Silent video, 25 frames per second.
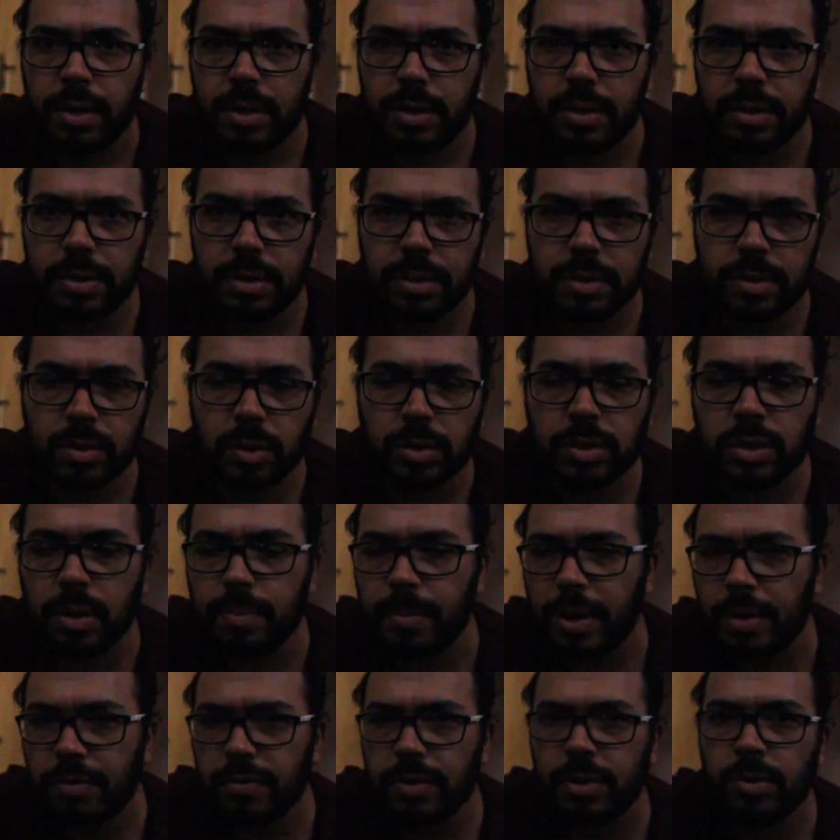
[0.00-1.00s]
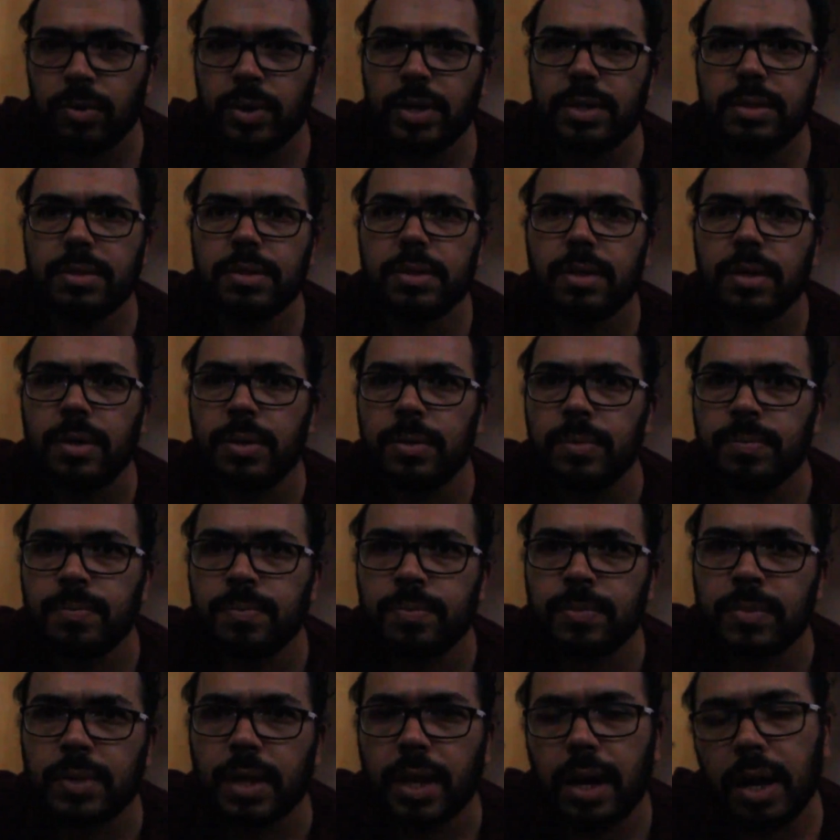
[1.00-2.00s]
آه، تواصل معايا في اي وقت
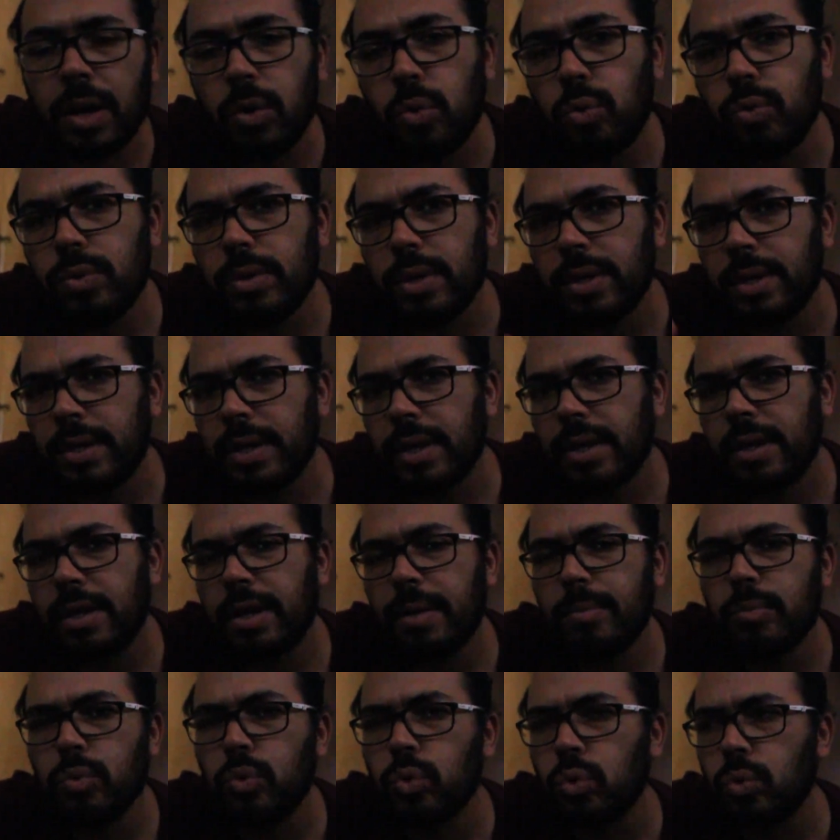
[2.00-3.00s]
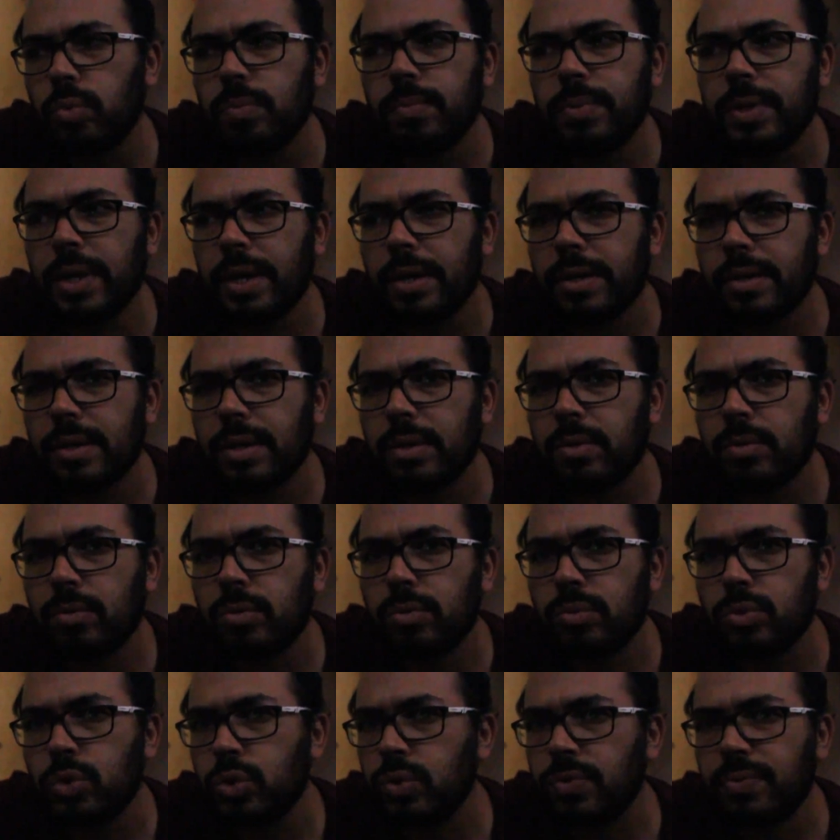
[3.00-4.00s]
او ان احنا نعمل جروب يعني
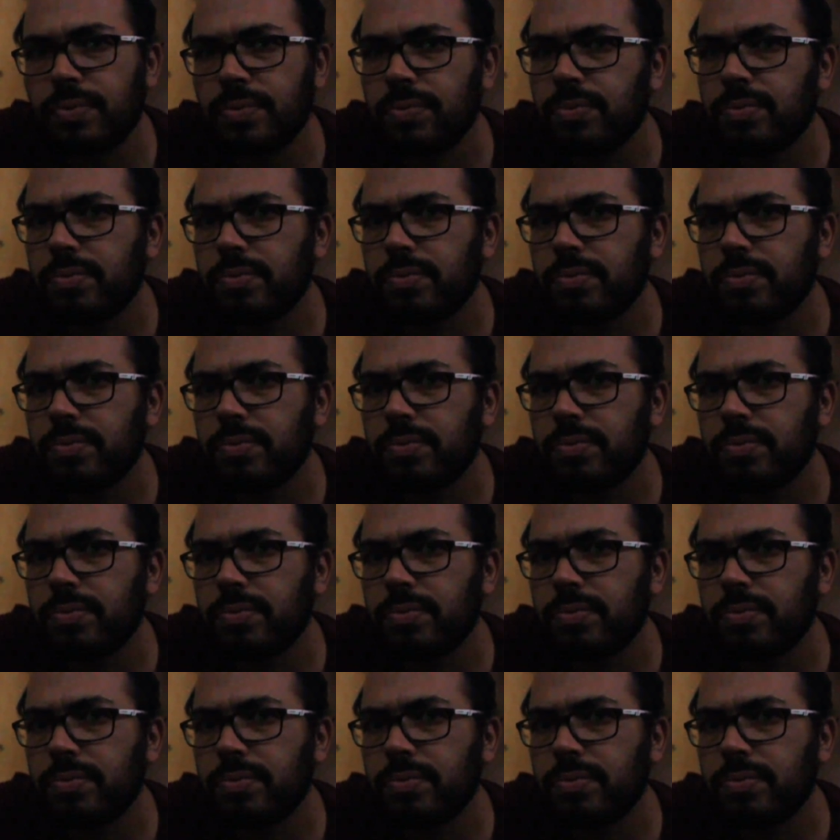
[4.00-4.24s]
او تشوف